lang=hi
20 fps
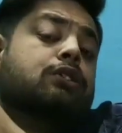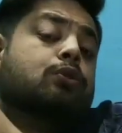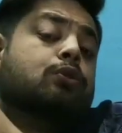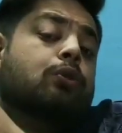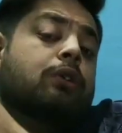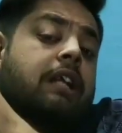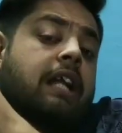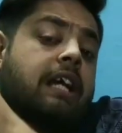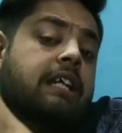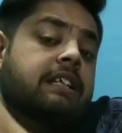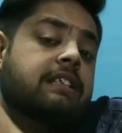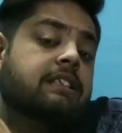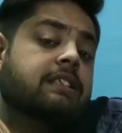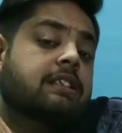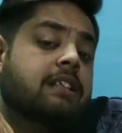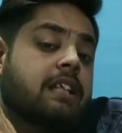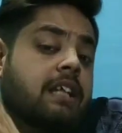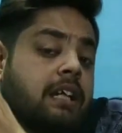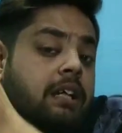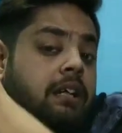जिसको रिलायंस
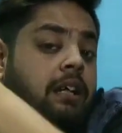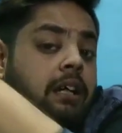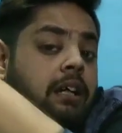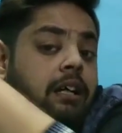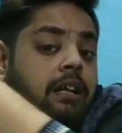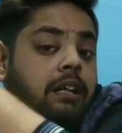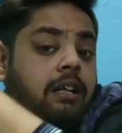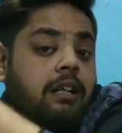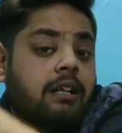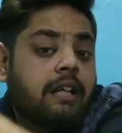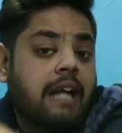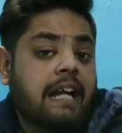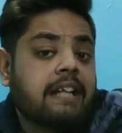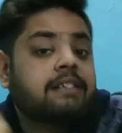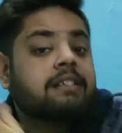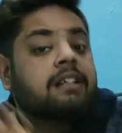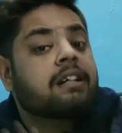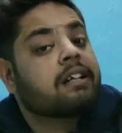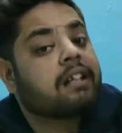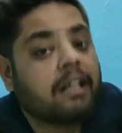ने
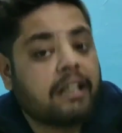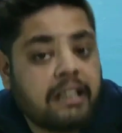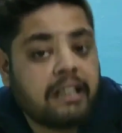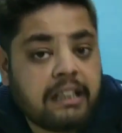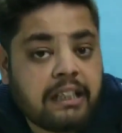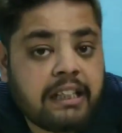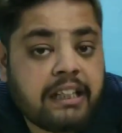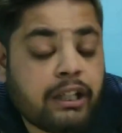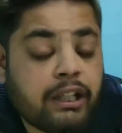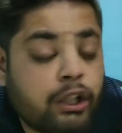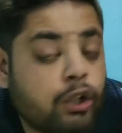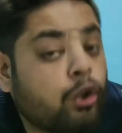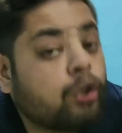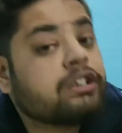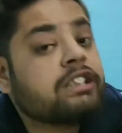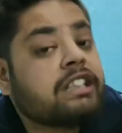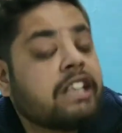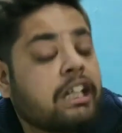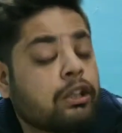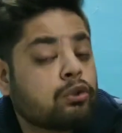राइट्स खरीद लिए हैं
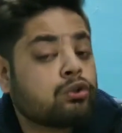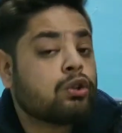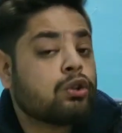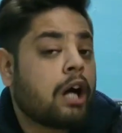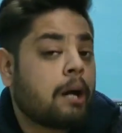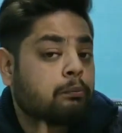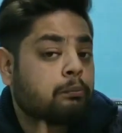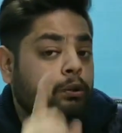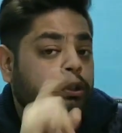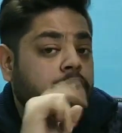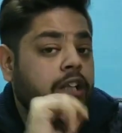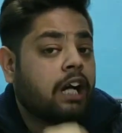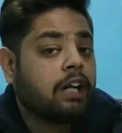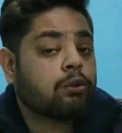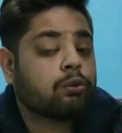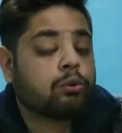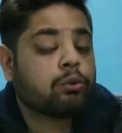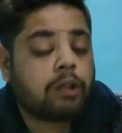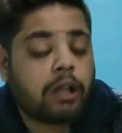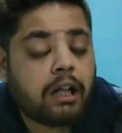और जी हाँ दोस्तों आपको
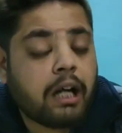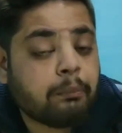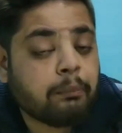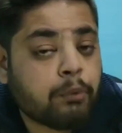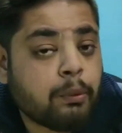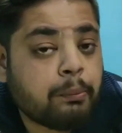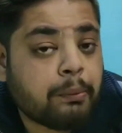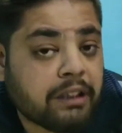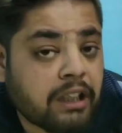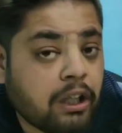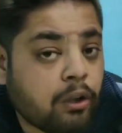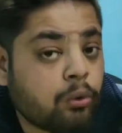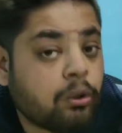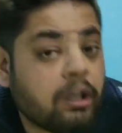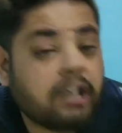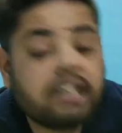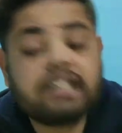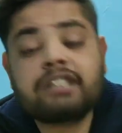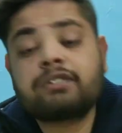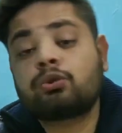याद होगा आपको पता
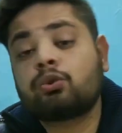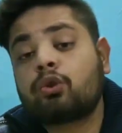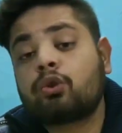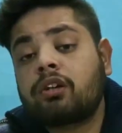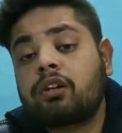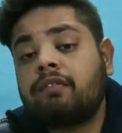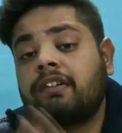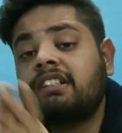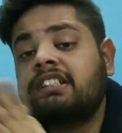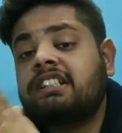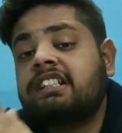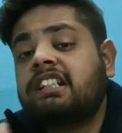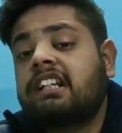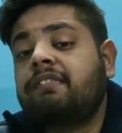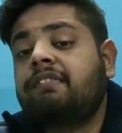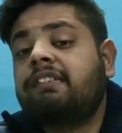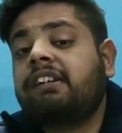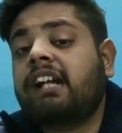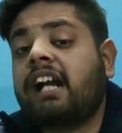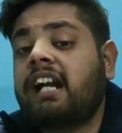होगा कि सूर्यवंशी
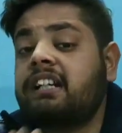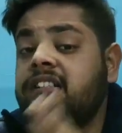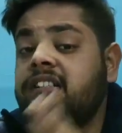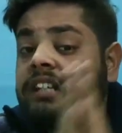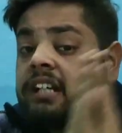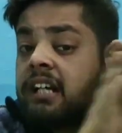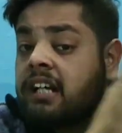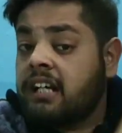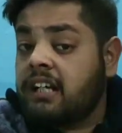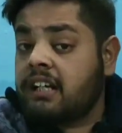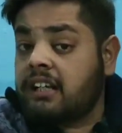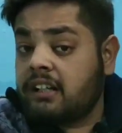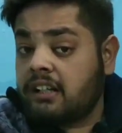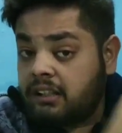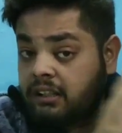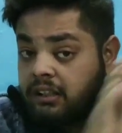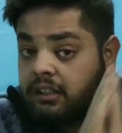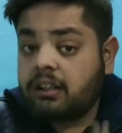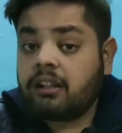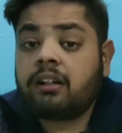के भी राइट्स
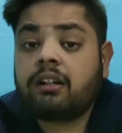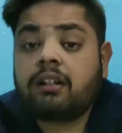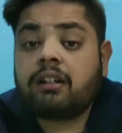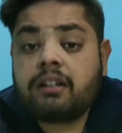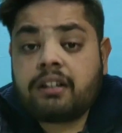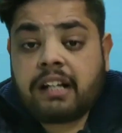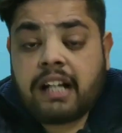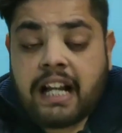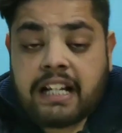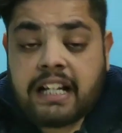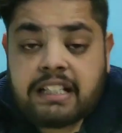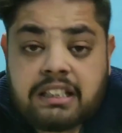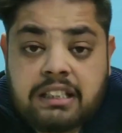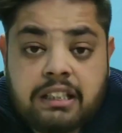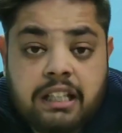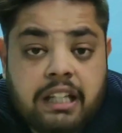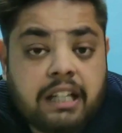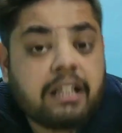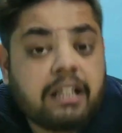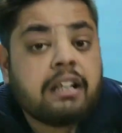
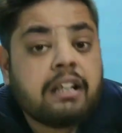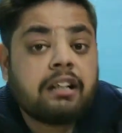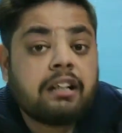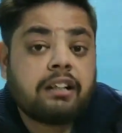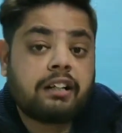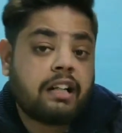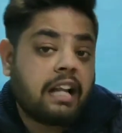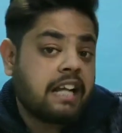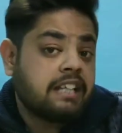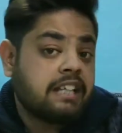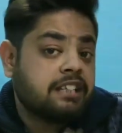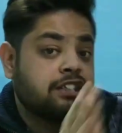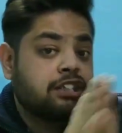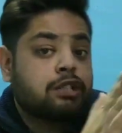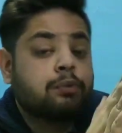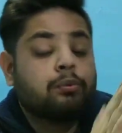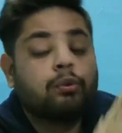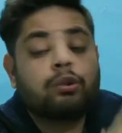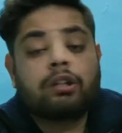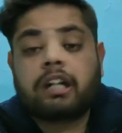रिलायंस ने रिलायंस
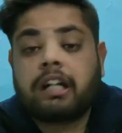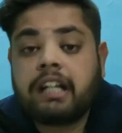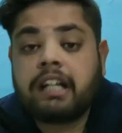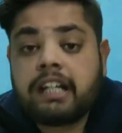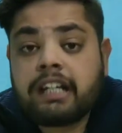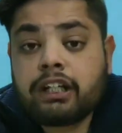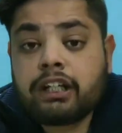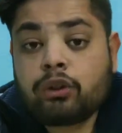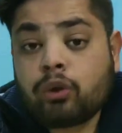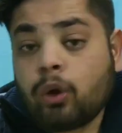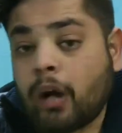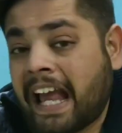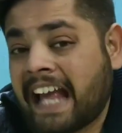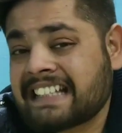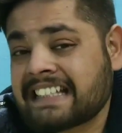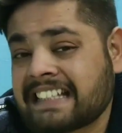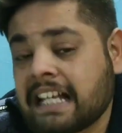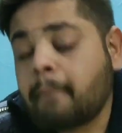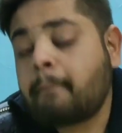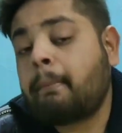डिस्ट्रीब्यूट करेगी तो
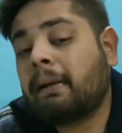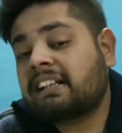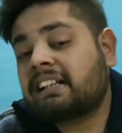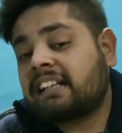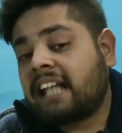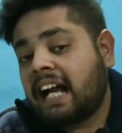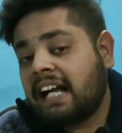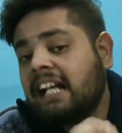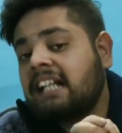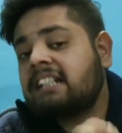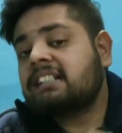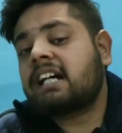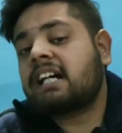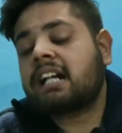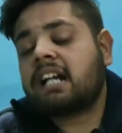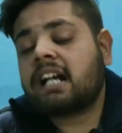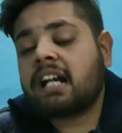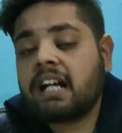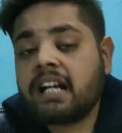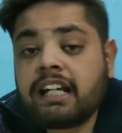ऐसा बताया
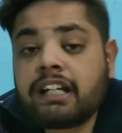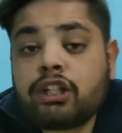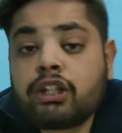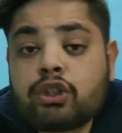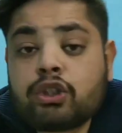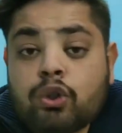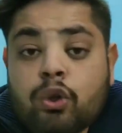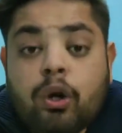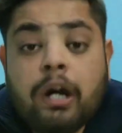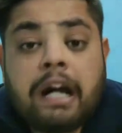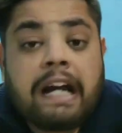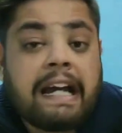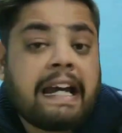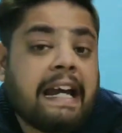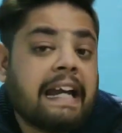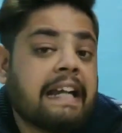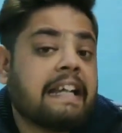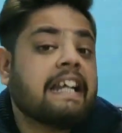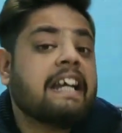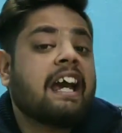जा रहा है कि जो
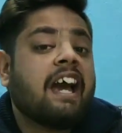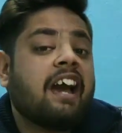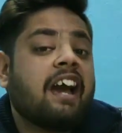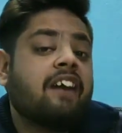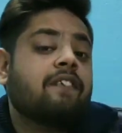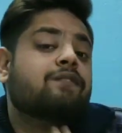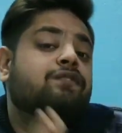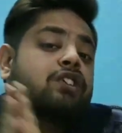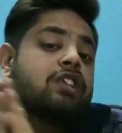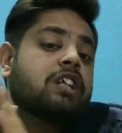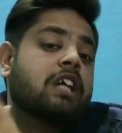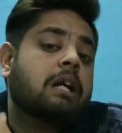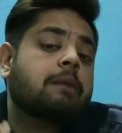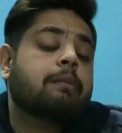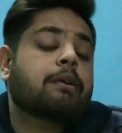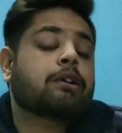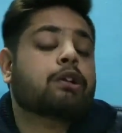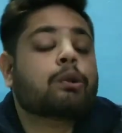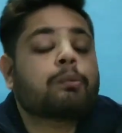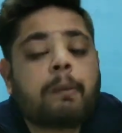ए
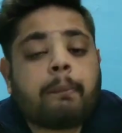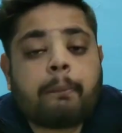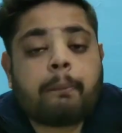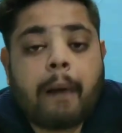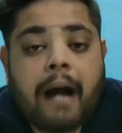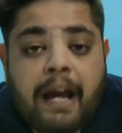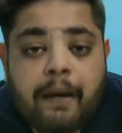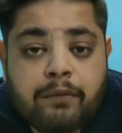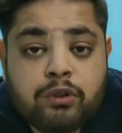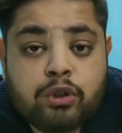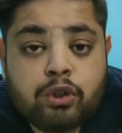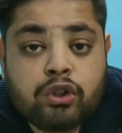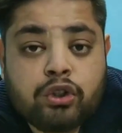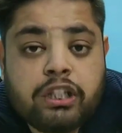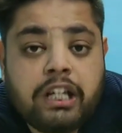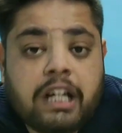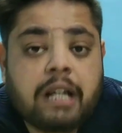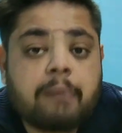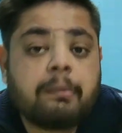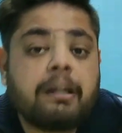चेयरमैन के ऊपर बायो जो
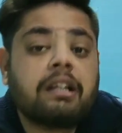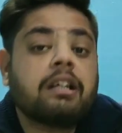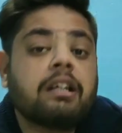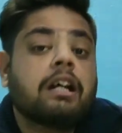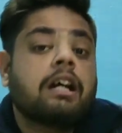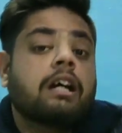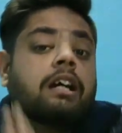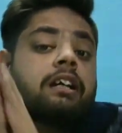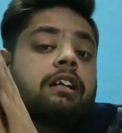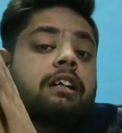चेयरमैन